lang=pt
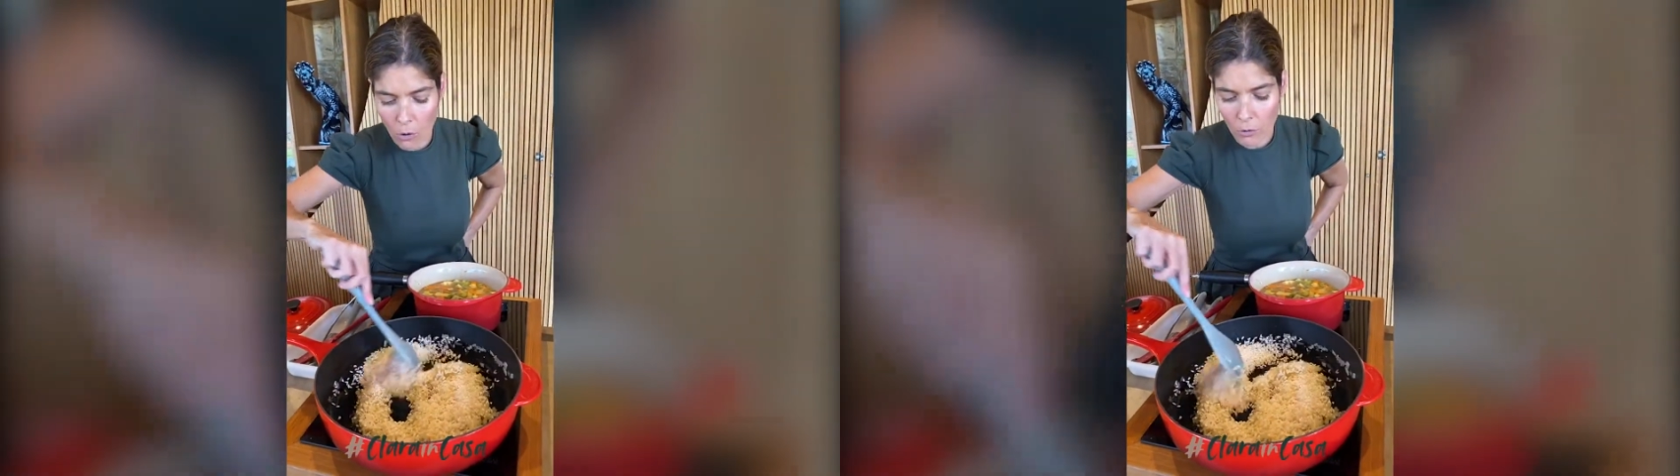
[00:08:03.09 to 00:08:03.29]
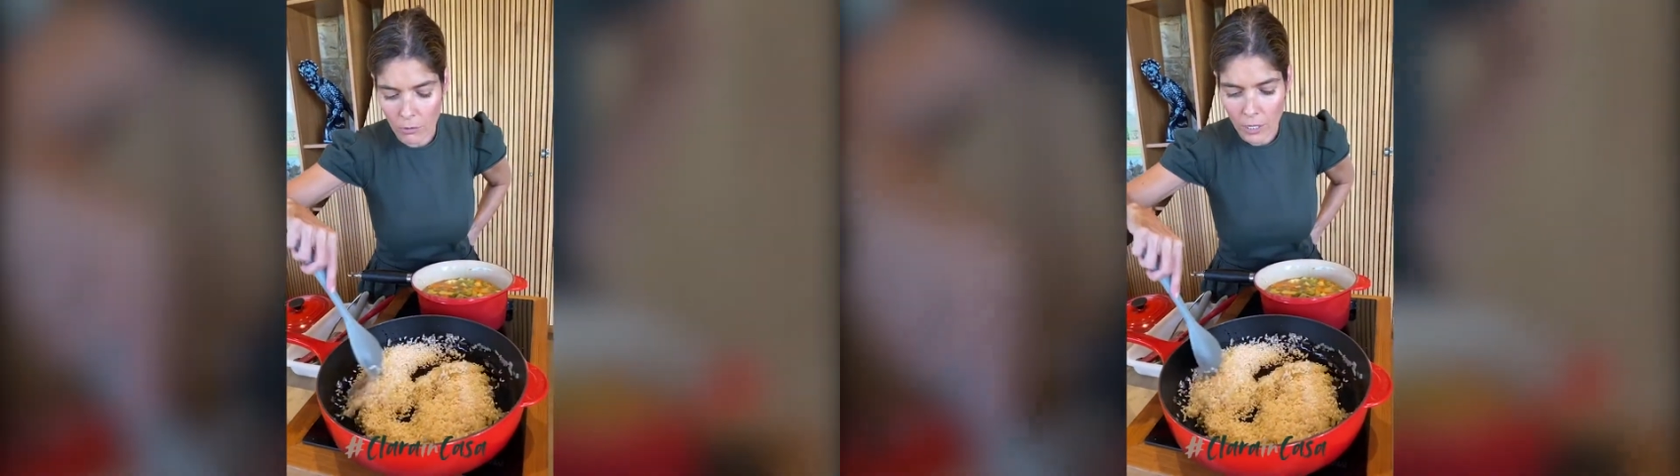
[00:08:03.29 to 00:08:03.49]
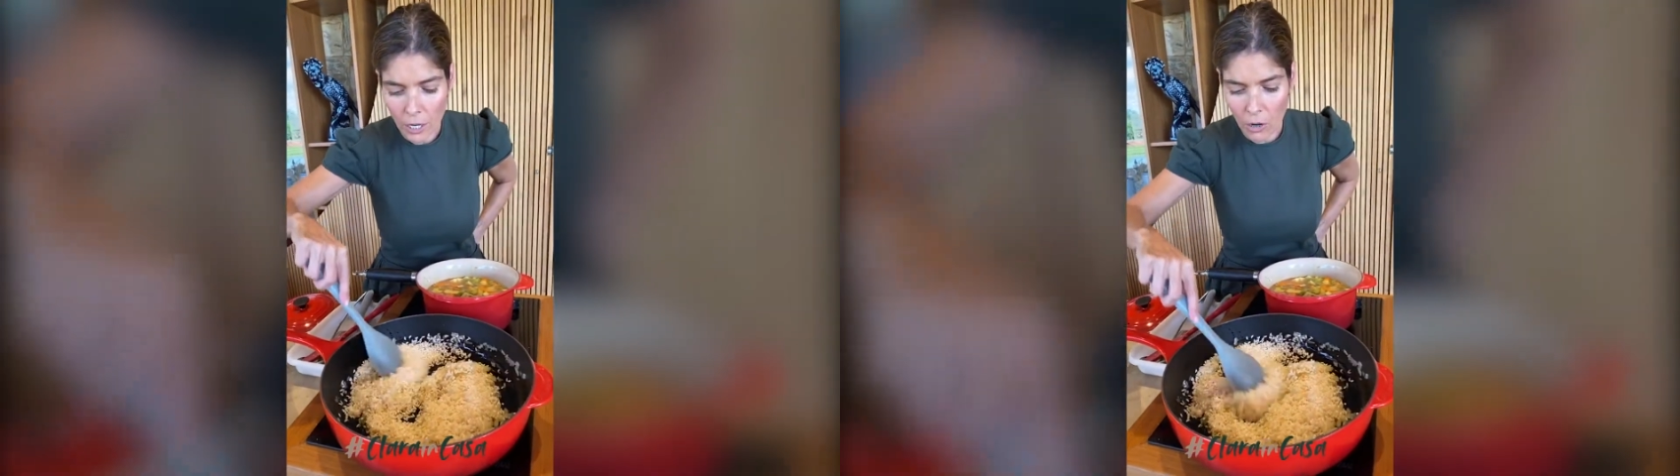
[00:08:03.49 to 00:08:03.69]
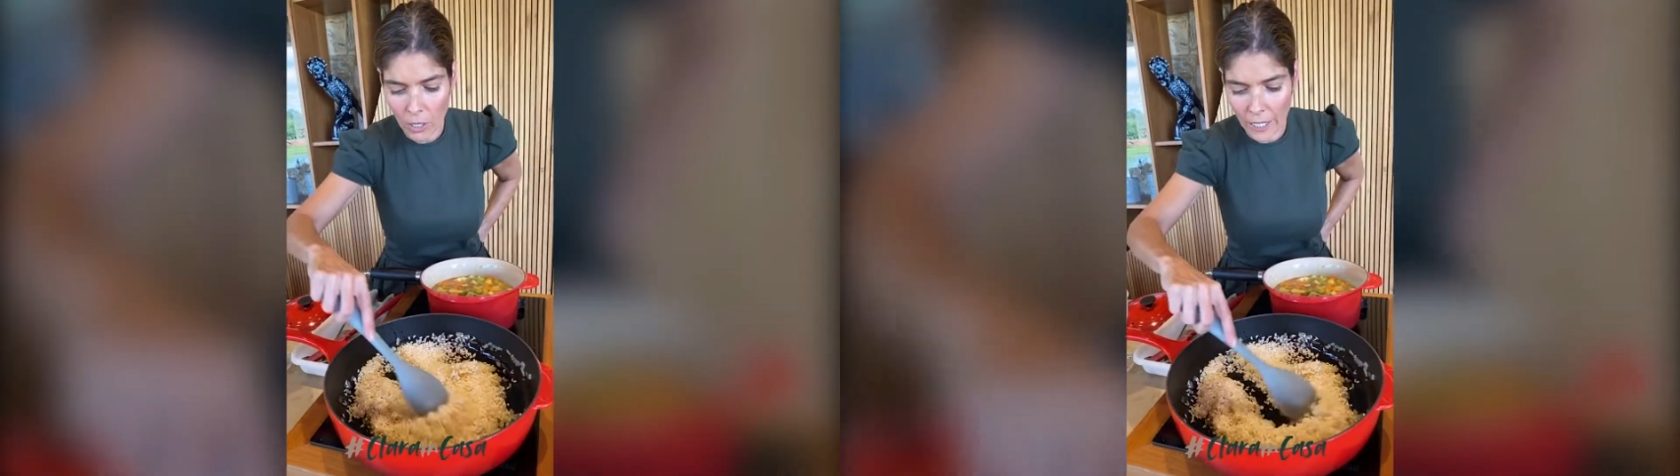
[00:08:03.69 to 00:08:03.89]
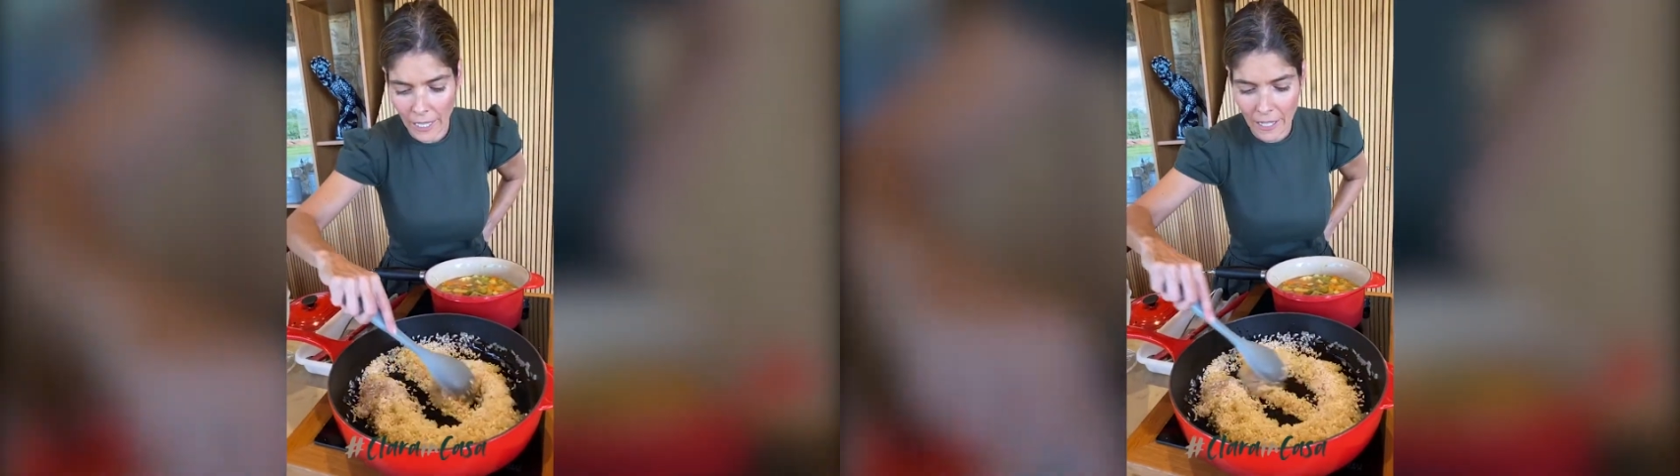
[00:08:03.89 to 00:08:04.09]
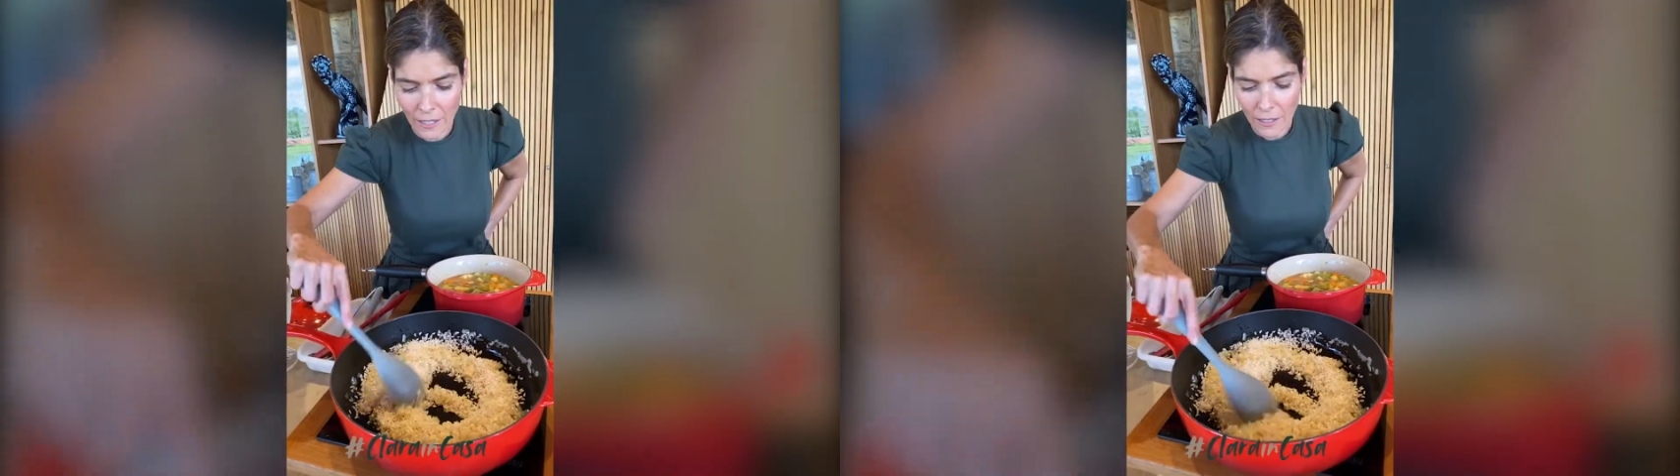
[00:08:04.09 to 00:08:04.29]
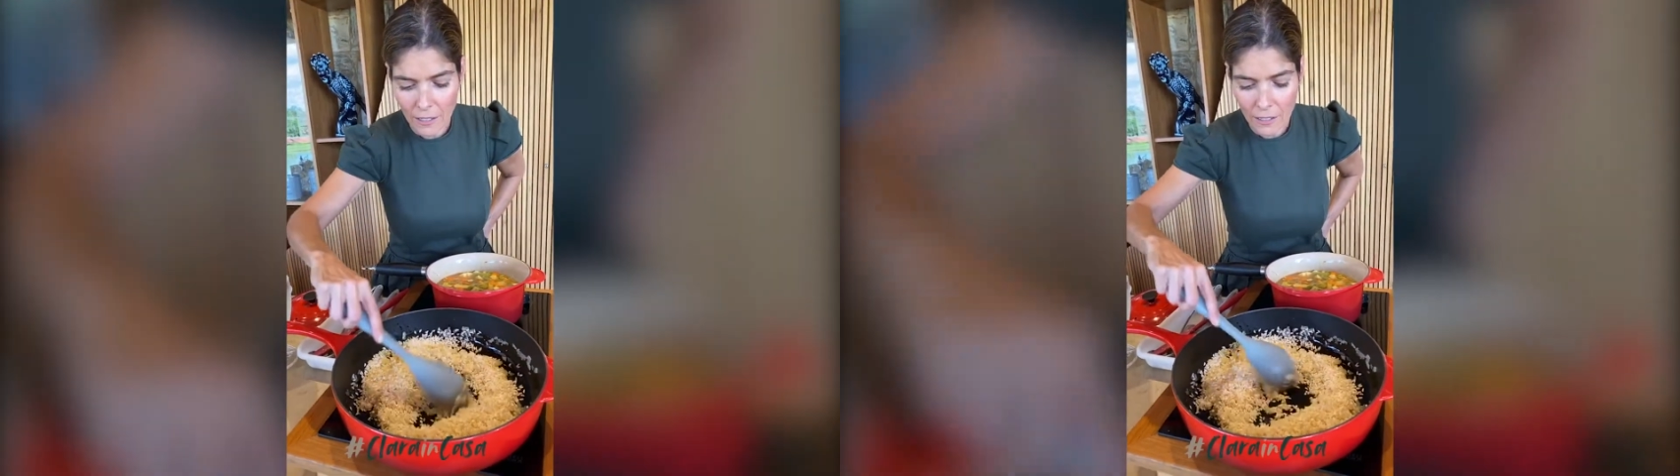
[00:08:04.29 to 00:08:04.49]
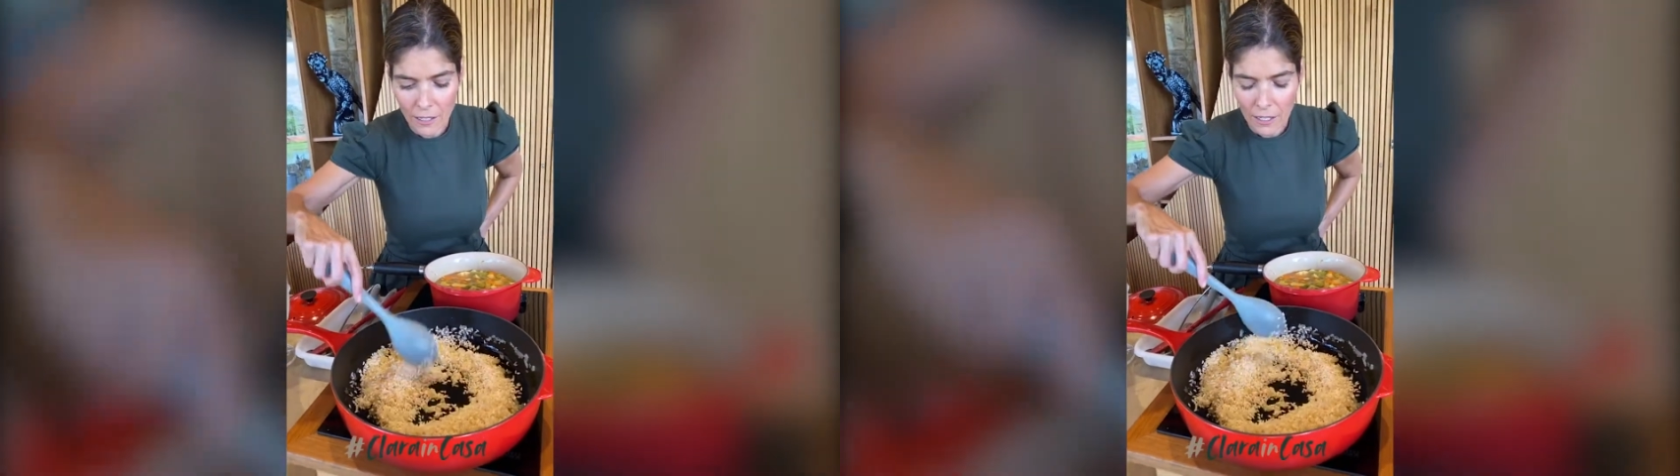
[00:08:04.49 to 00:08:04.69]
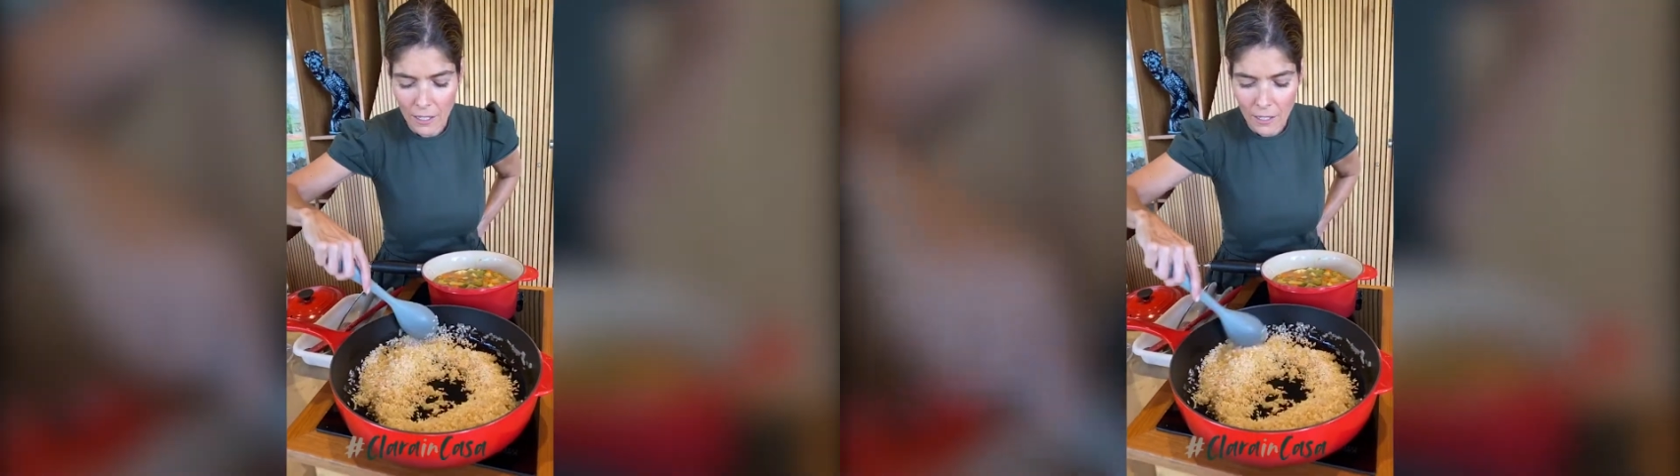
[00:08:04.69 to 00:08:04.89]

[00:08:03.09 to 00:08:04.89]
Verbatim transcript: igual, ok?